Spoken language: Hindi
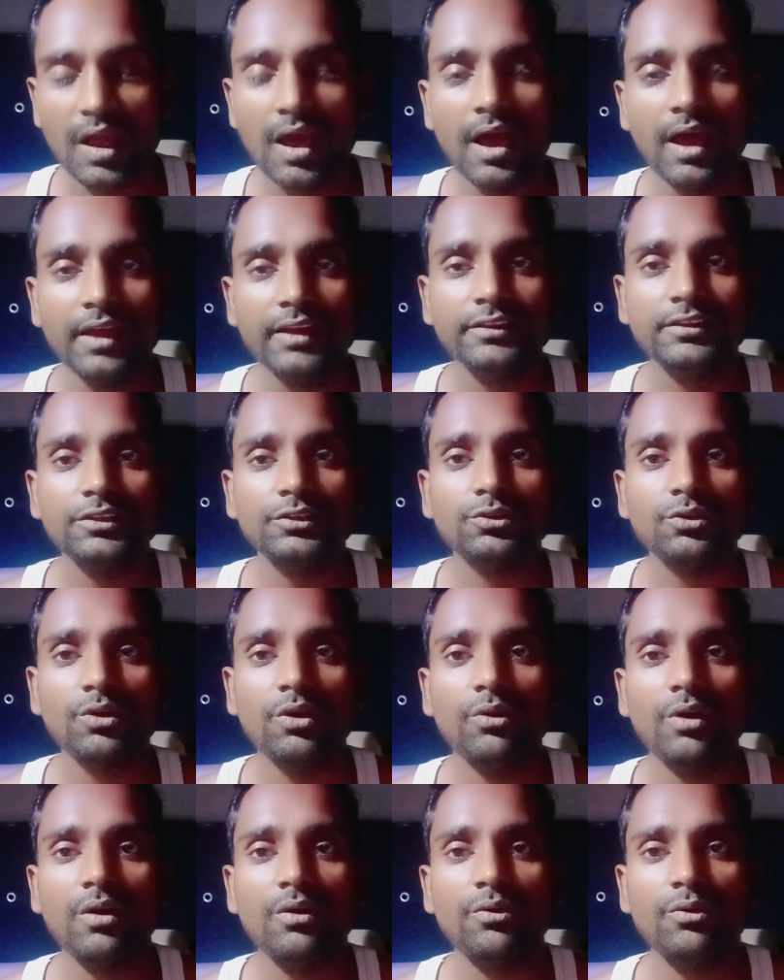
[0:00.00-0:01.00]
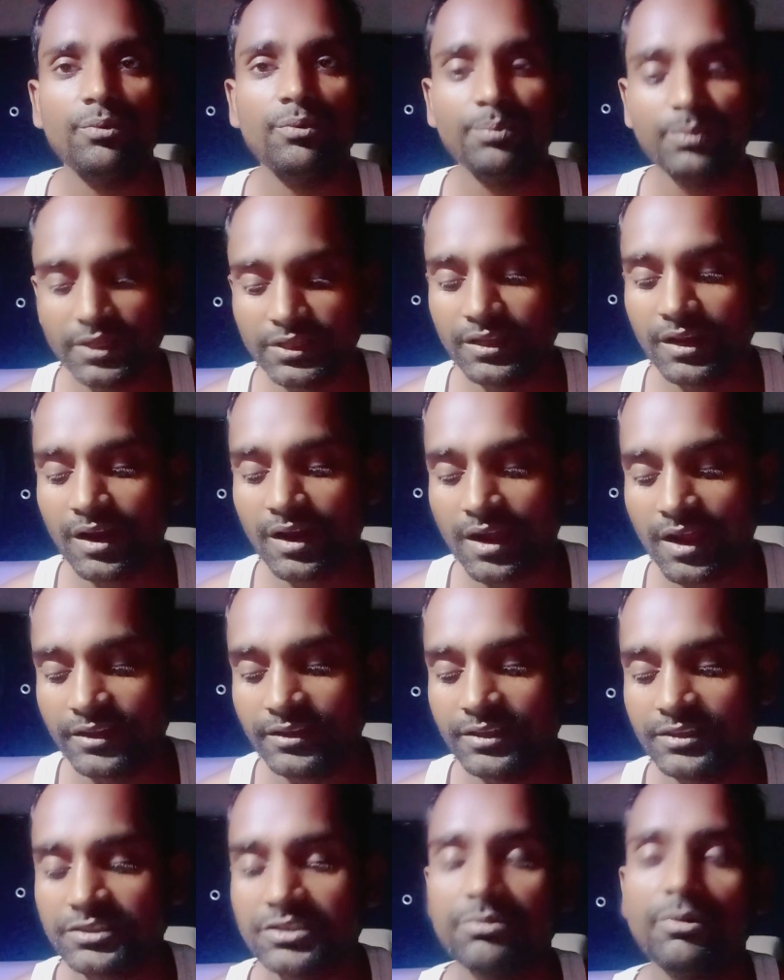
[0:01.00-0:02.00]
आए थे तो उम्मीद लगाई
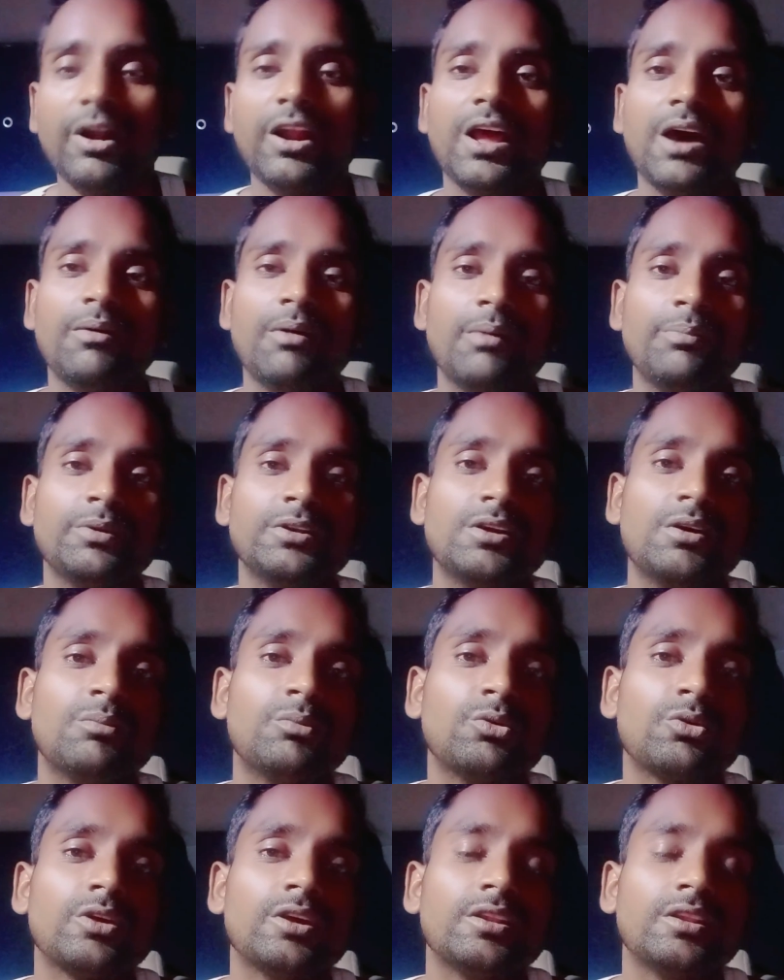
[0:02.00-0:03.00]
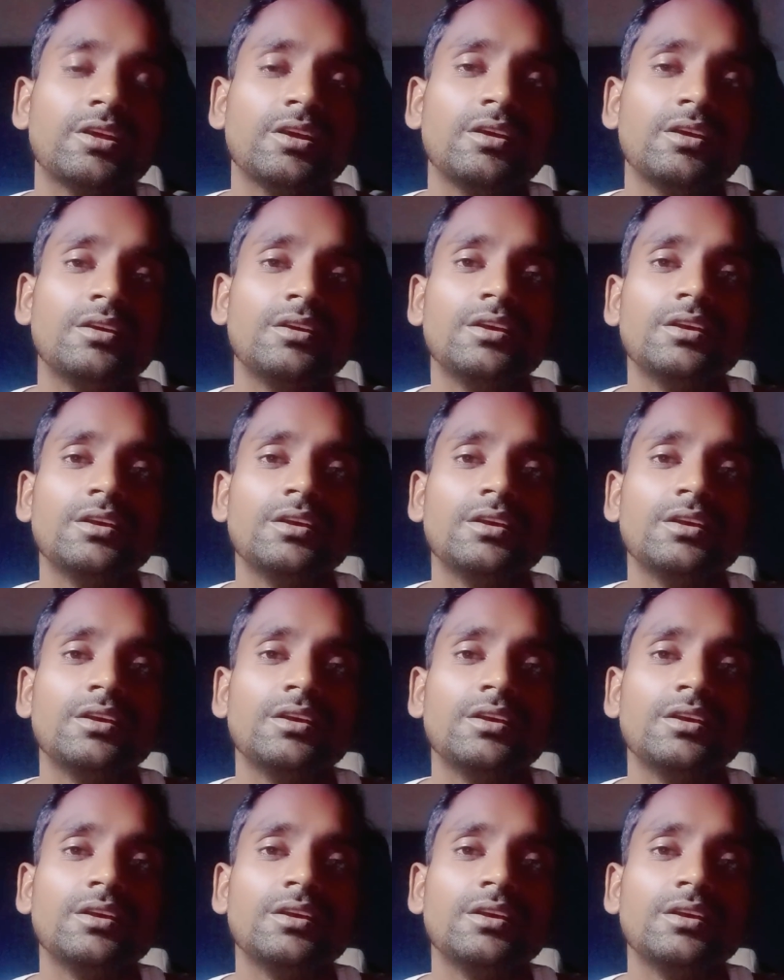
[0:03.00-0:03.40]
थी सिवा ढाबा पे जब हम रुके थे